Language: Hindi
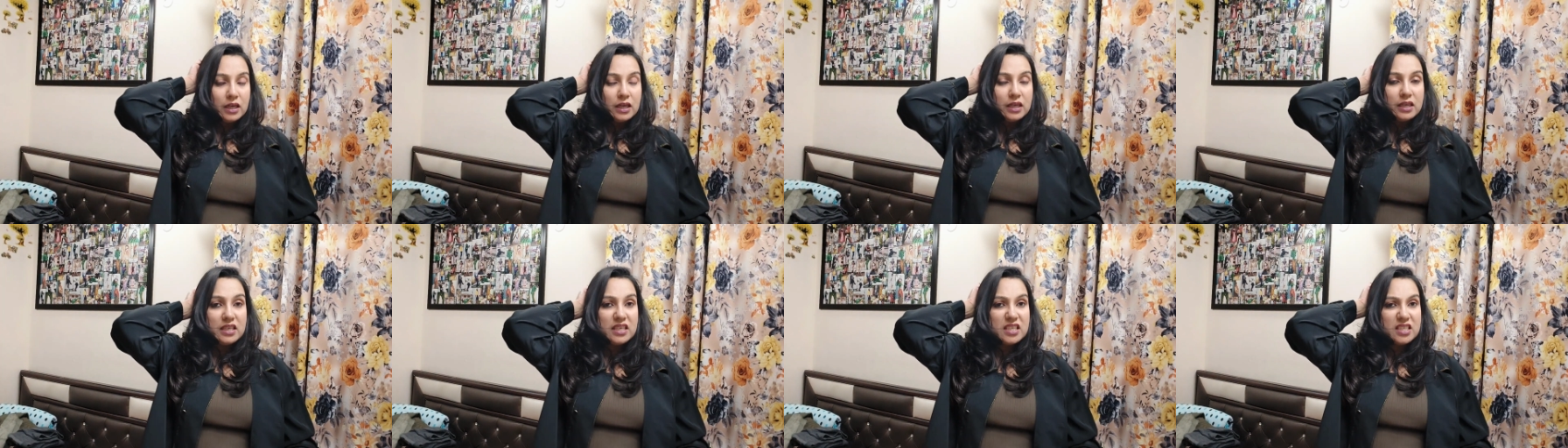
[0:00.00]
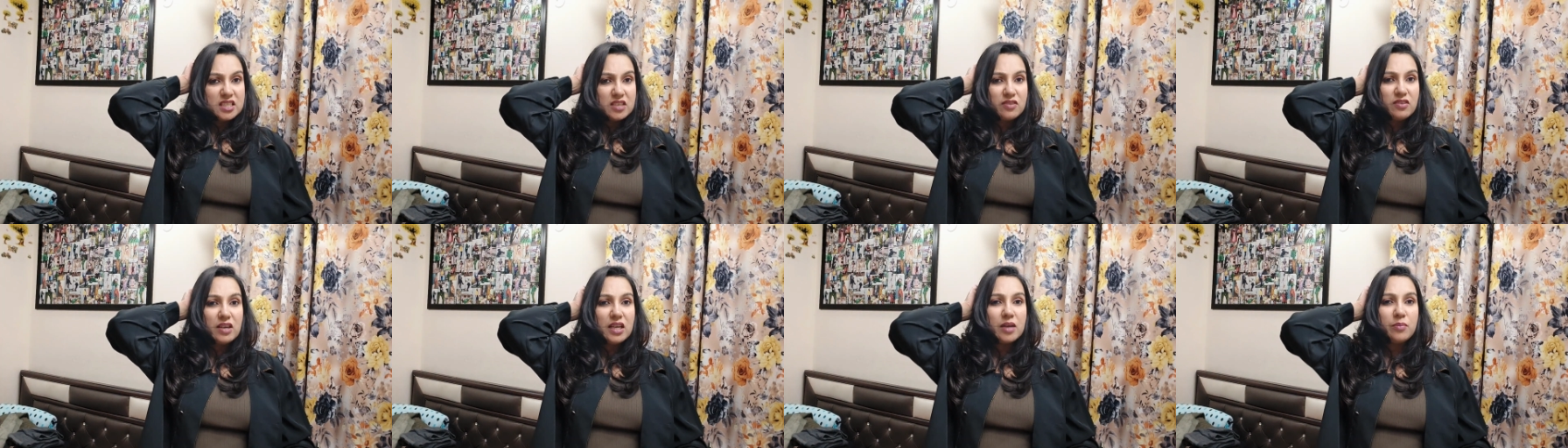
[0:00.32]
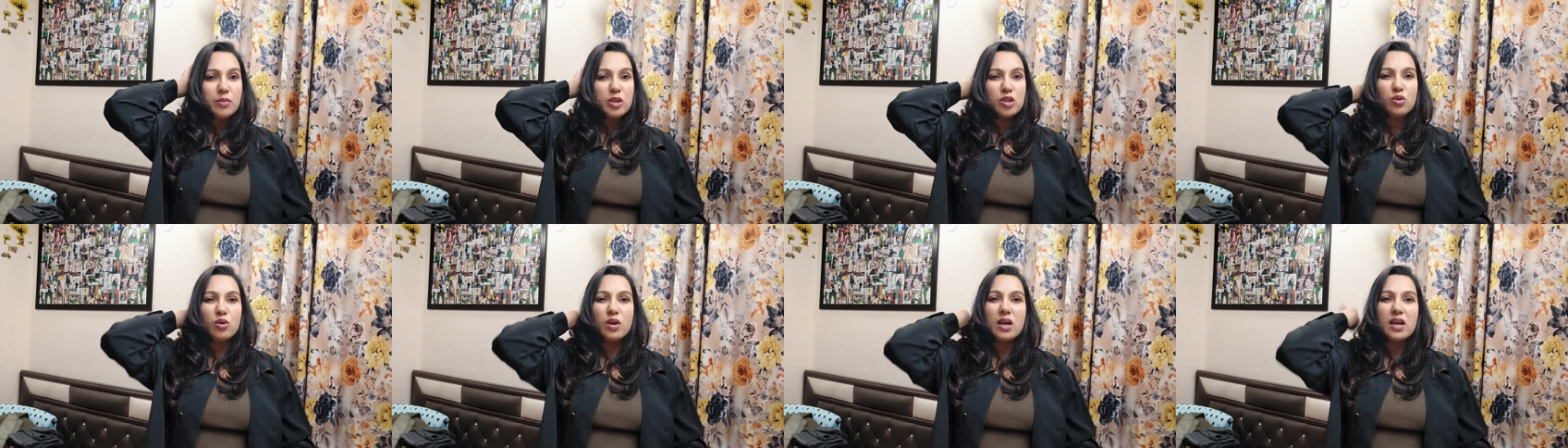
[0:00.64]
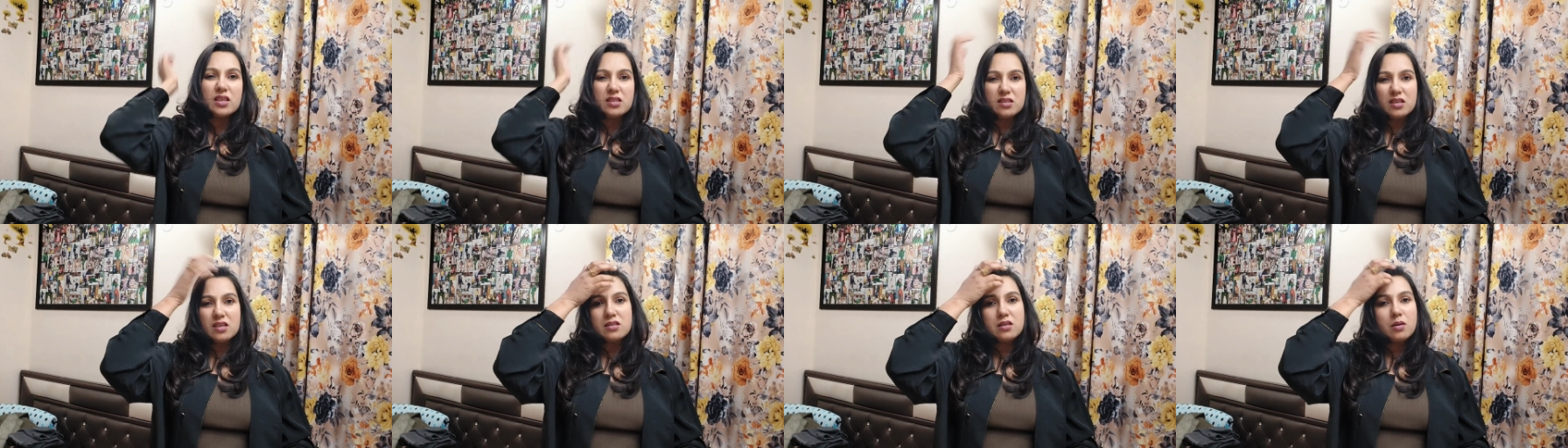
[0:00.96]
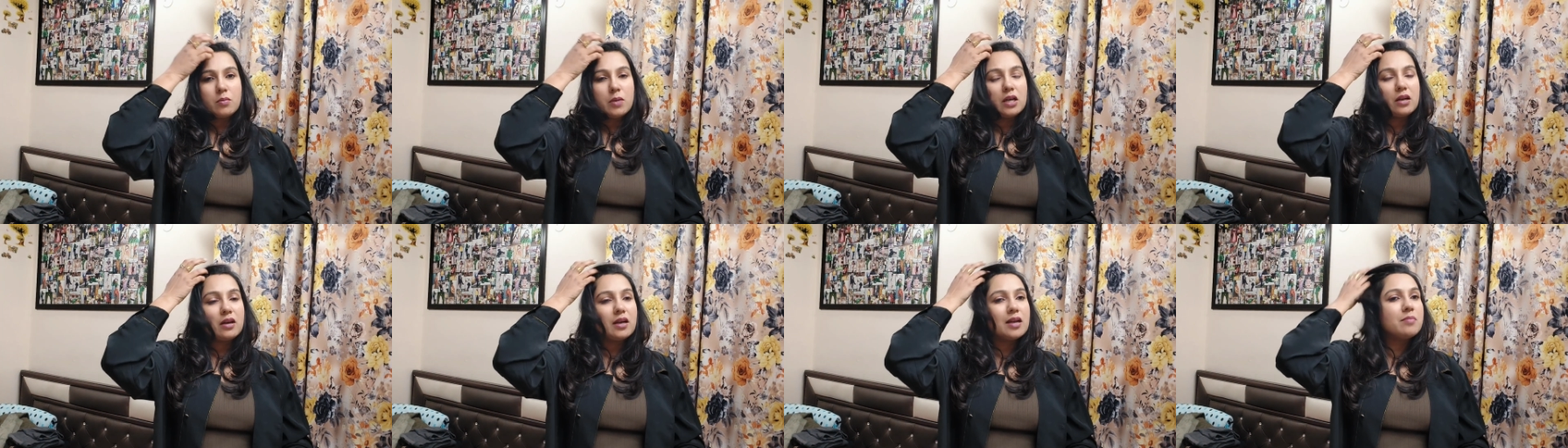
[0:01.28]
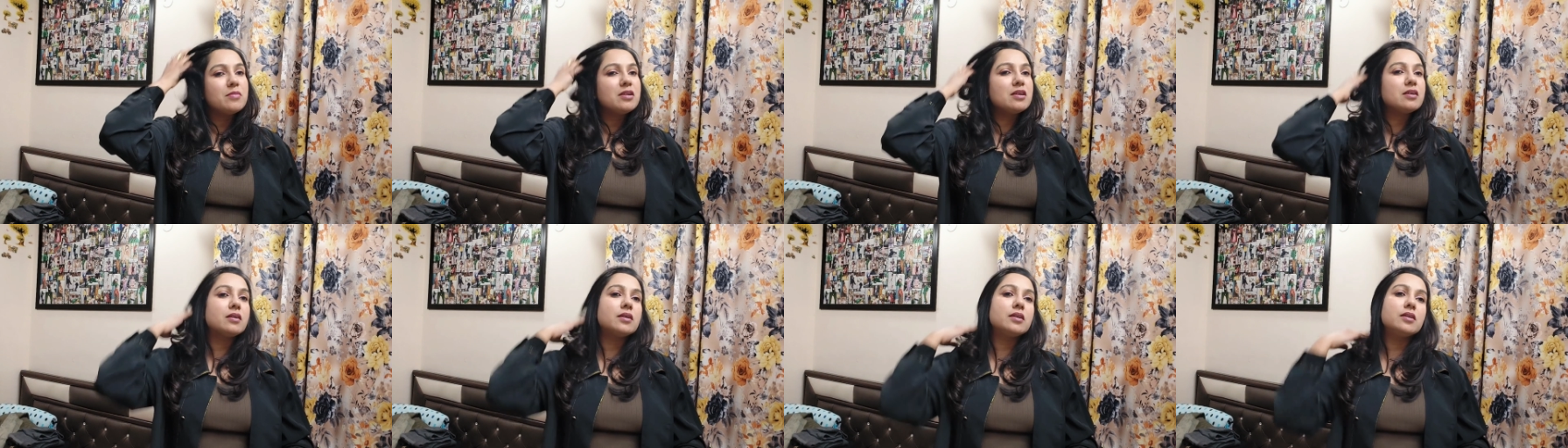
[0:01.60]
नीचे वाले में थोड़ा अच्छा सामान नहीं
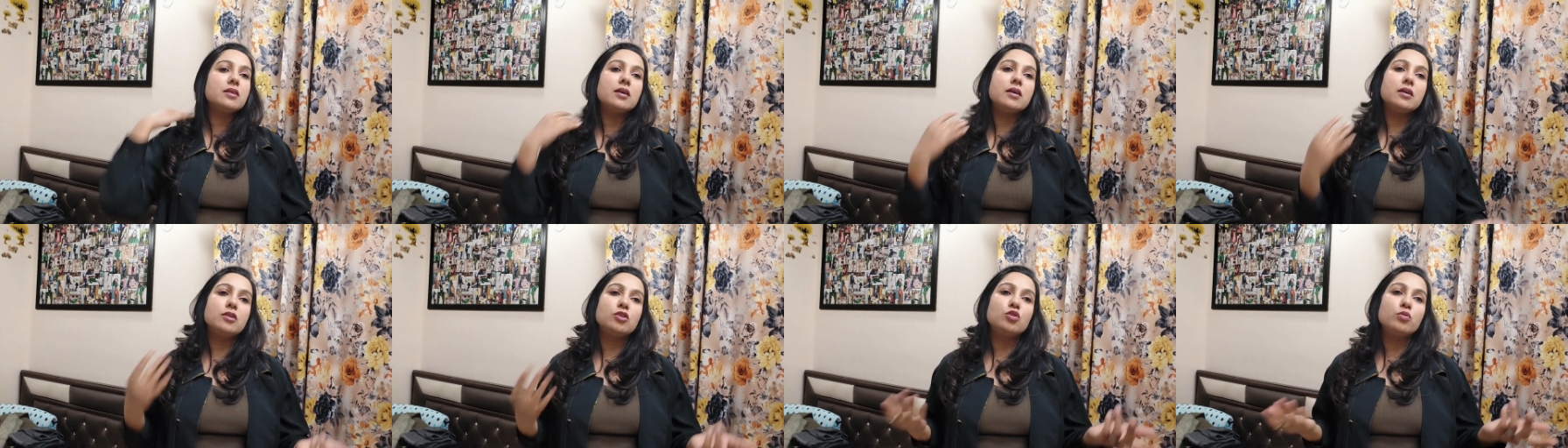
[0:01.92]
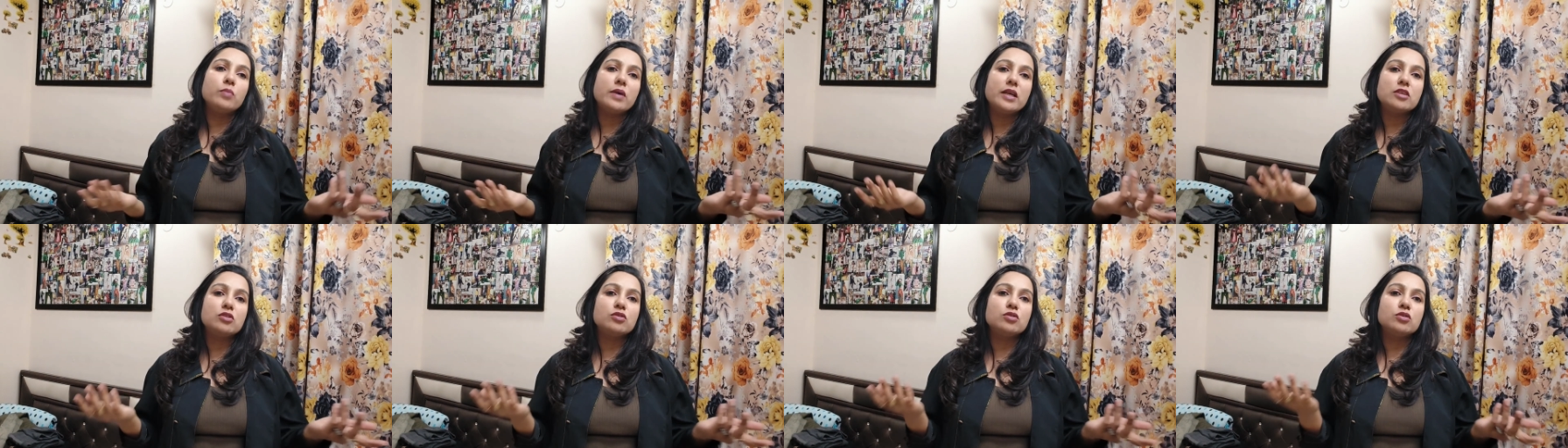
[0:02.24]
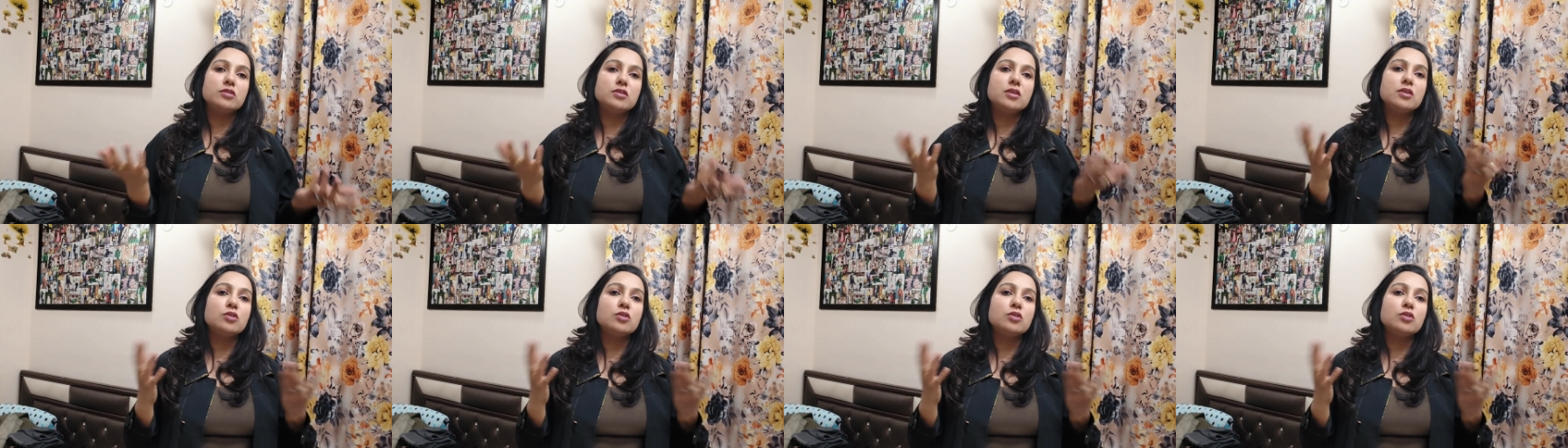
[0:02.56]
मिल रहा था तो मैंने सोचा